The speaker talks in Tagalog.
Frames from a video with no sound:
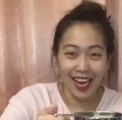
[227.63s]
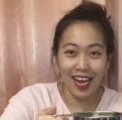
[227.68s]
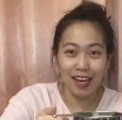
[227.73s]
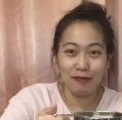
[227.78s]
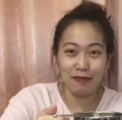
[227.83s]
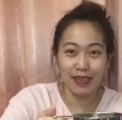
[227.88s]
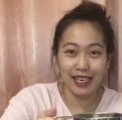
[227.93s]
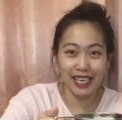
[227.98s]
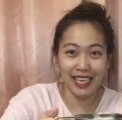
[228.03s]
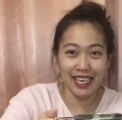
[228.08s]
ang
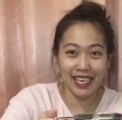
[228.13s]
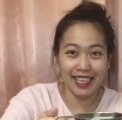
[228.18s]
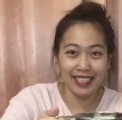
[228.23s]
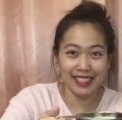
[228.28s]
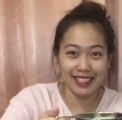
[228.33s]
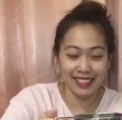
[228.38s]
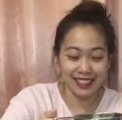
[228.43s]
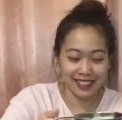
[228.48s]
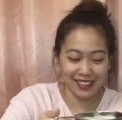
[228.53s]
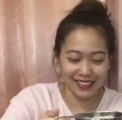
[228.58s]
bilis.
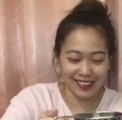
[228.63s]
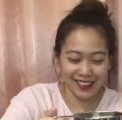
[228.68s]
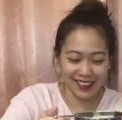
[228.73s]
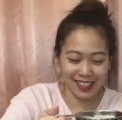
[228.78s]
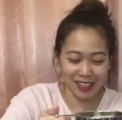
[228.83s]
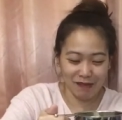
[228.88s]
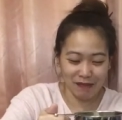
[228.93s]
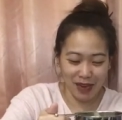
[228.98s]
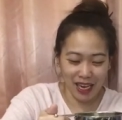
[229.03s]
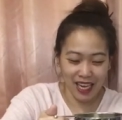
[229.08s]
O, oh,
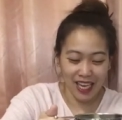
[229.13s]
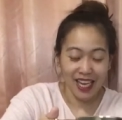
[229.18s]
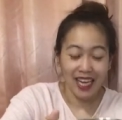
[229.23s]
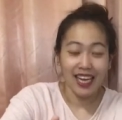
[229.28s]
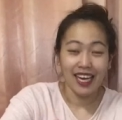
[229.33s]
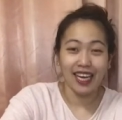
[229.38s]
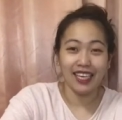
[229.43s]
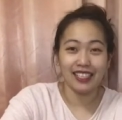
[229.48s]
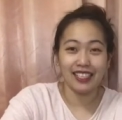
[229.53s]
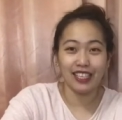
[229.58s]
diba?
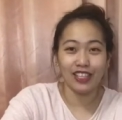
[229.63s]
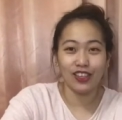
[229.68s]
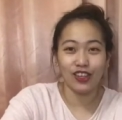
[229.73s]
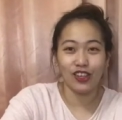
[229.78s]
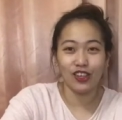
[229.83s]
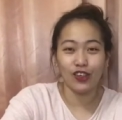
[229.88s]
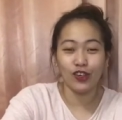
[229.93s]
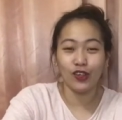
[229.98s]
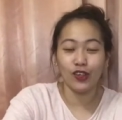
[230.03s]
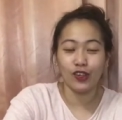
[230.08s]
Kasi yung
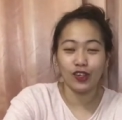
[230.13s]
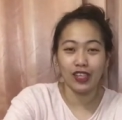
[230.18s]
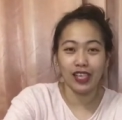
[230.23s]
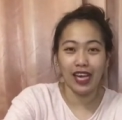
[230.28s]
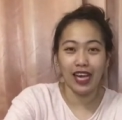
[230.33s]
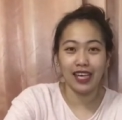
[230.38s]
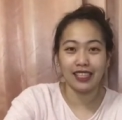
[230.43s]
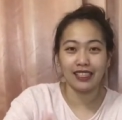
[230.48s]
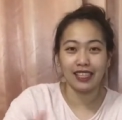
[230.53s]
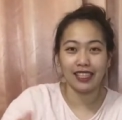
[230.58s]

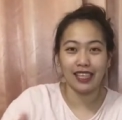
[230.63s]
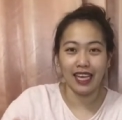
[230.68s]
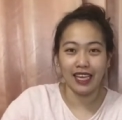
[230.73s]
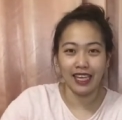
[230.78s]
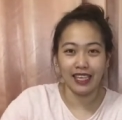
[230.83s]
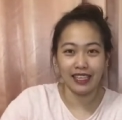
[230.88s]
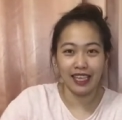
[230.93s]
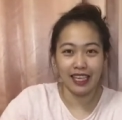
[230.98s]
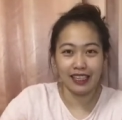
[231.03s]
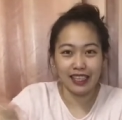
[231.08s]

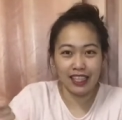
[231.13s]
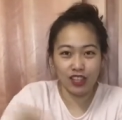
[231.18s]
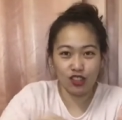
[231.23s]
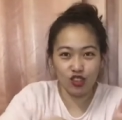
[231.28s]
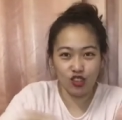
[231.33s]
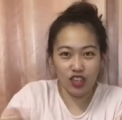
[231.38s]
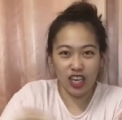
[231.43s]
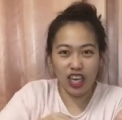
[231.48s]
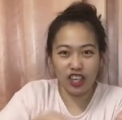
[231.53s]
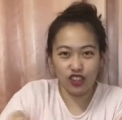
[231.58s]
nakasanayan natin
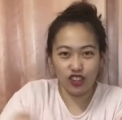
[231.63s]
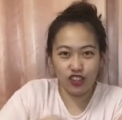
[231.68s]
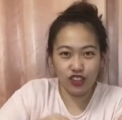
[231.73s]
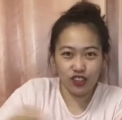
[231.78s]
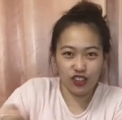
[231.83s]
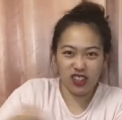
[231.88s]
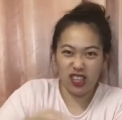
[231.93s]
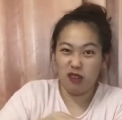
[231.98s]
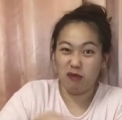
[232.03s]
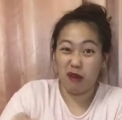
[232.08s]
yung
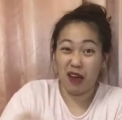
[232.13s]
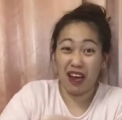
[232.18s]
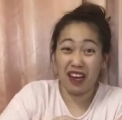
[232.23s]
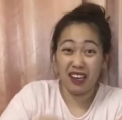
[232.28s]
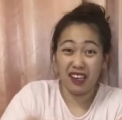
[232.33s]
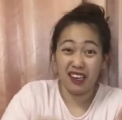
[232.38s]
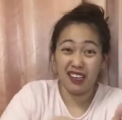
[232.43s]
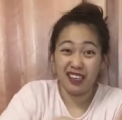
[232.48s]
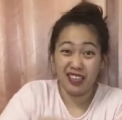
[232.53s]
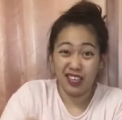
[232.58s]
ganun, diba?
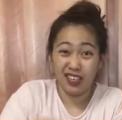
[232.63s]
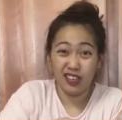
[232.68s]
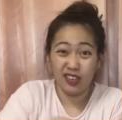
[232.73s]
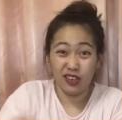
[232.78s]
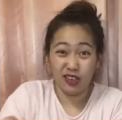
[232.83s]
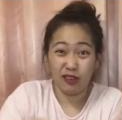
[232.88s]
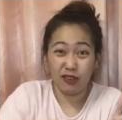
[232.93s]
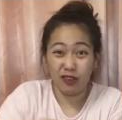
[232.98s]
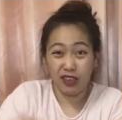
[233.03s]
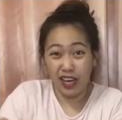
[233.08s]

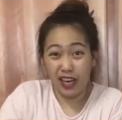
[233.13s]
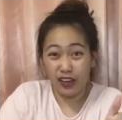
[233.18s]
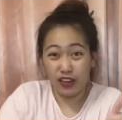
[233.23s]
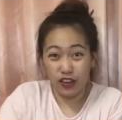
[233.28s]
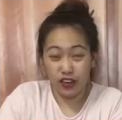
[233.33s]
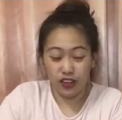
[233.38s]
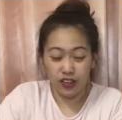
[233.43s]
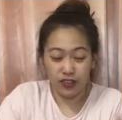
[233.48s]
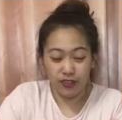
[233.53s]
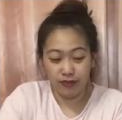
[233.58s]
Yung
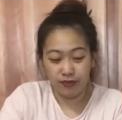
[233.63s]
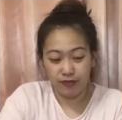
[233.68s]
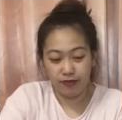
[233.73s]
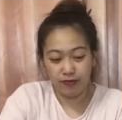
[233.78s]
ganun.